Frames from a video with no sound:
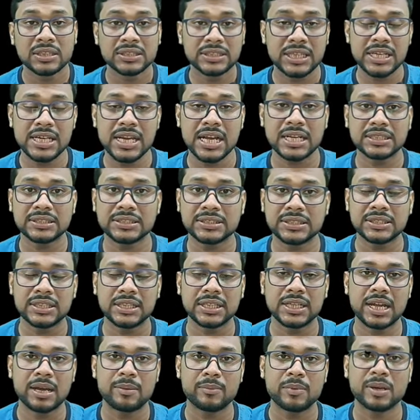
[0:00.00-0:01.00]
সেই
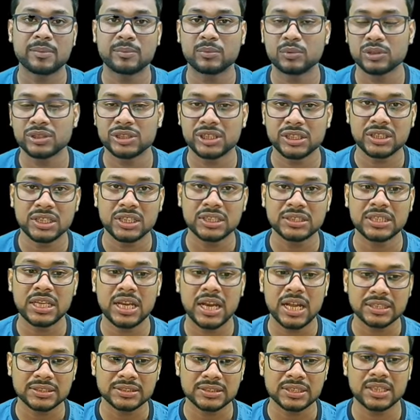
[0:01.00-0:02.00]
রাস্তাটাকে আমরা বলছি কি
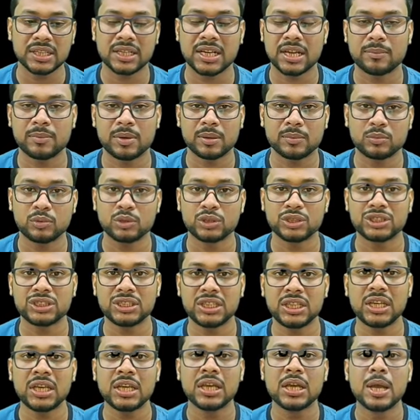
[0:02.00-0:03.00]
সেই রাস্তাটাকে আমরা
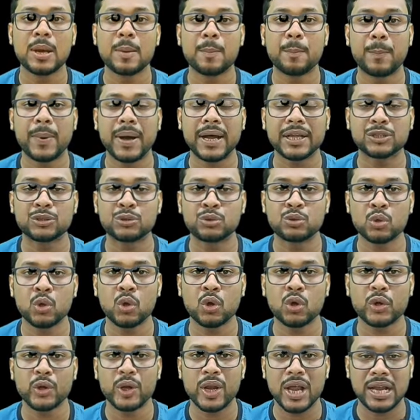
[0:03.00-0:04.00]
বলছি
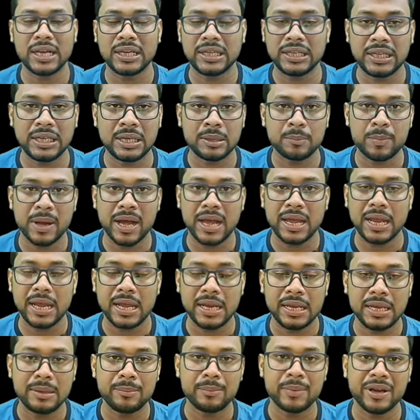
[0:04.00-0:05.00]
পাচক নালী বা
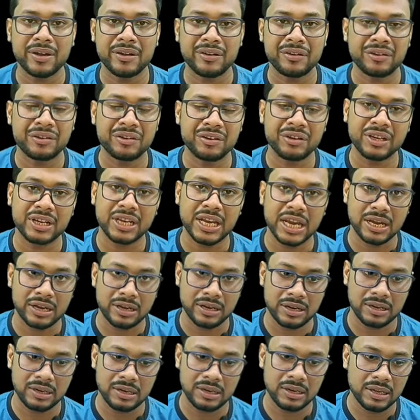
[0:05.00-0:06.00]
এলিমেন্টারি
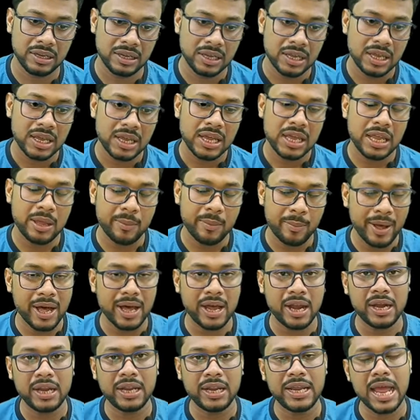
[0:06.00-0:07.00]
ক্যানাল
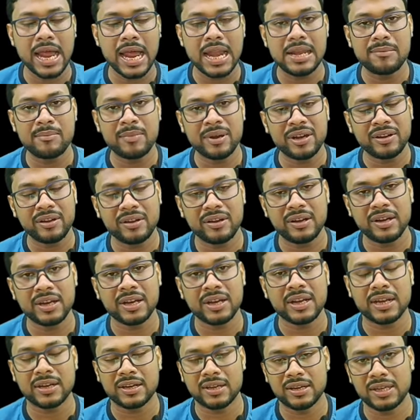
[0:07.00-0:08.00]
এবার এই
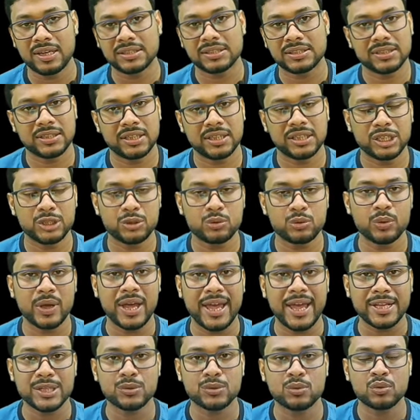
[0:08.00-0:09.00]
অ্যালিমেন্টারি ক্যানালের সাথে কিছু
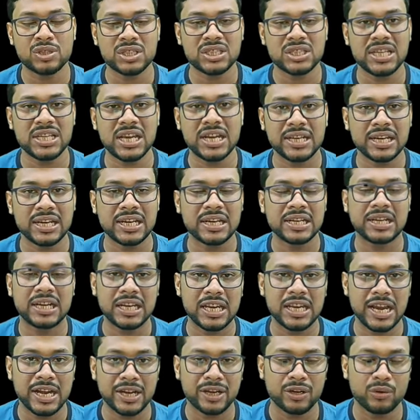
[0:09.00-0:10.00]
অ্যাসোসিয়েটেড
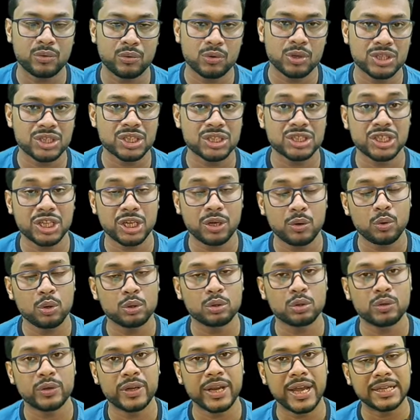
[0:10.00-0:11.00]
গ্ল্যান্ড রয়েছে যেগুলো
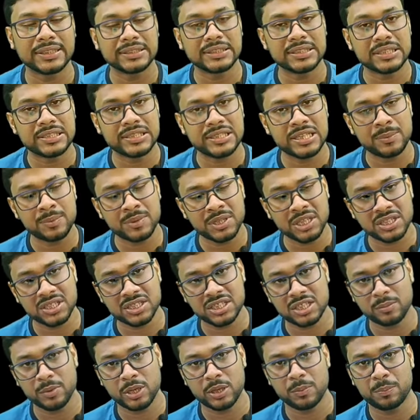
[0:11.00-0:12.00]
তো ডাইজেস্টিভ
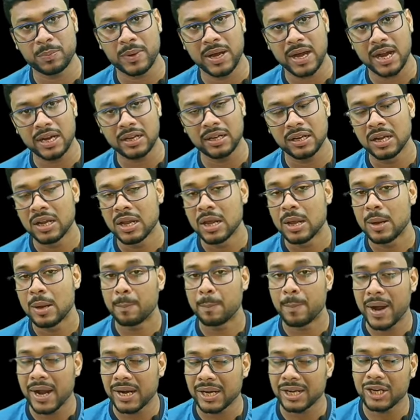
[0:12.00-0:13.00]
সিস্টেমের পার্ট
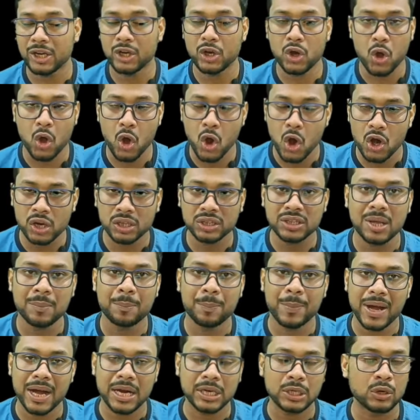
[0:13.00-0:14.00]
বাট নট দ্য
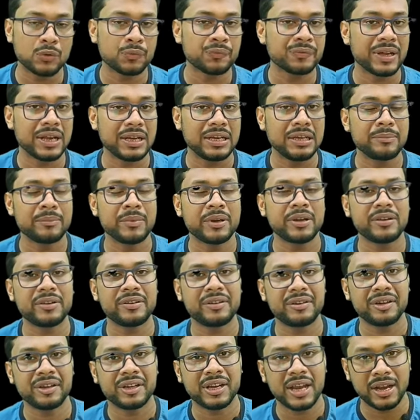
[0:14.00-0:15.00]
পার্ট অফ
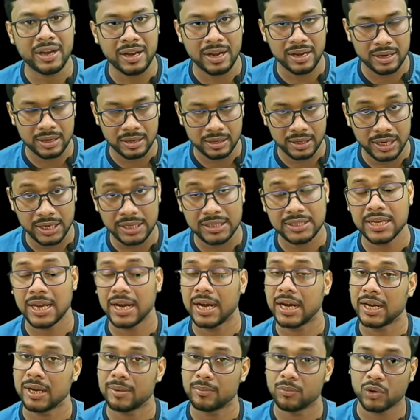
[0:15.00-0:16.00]
অ্যালিমেন্টারি ক্যানাল এই
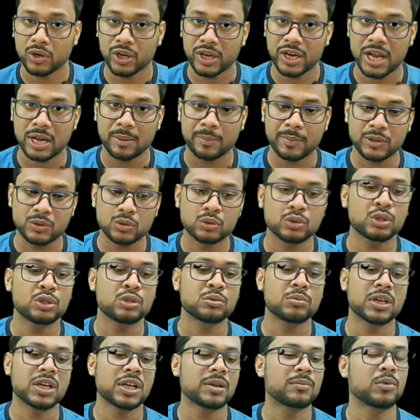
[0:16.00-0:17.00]
জায়গাটা মনে রাখবে যদি
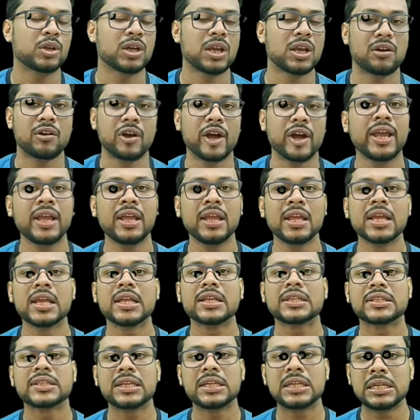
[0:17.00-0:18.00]
তোমাকে বলা হয়
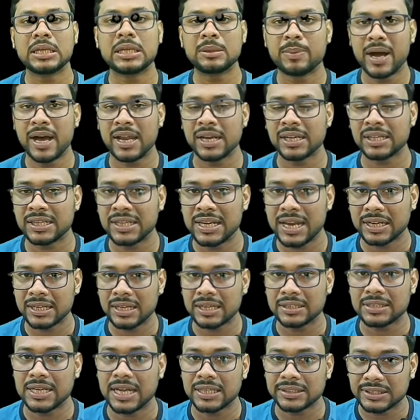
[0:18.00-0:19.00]
যে লিভার কি
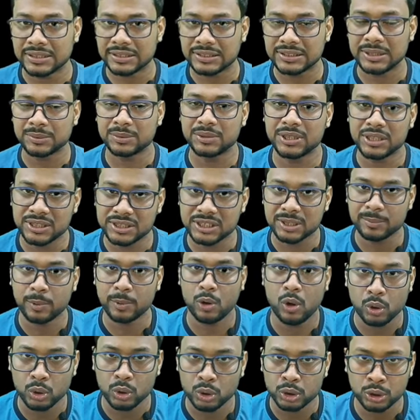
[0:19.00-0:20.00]
একটা ডাইজেস্টিভ
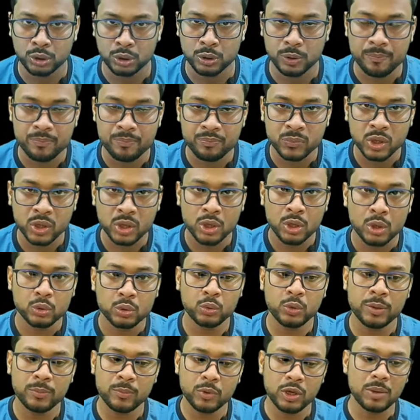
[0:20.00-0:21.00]
সিস্টেমের অংশ
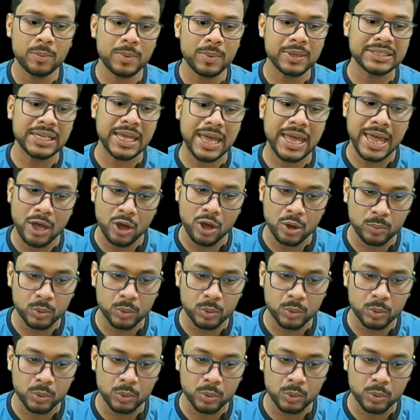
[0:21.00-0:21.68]
তুমি বলবে যে হ্যাঁ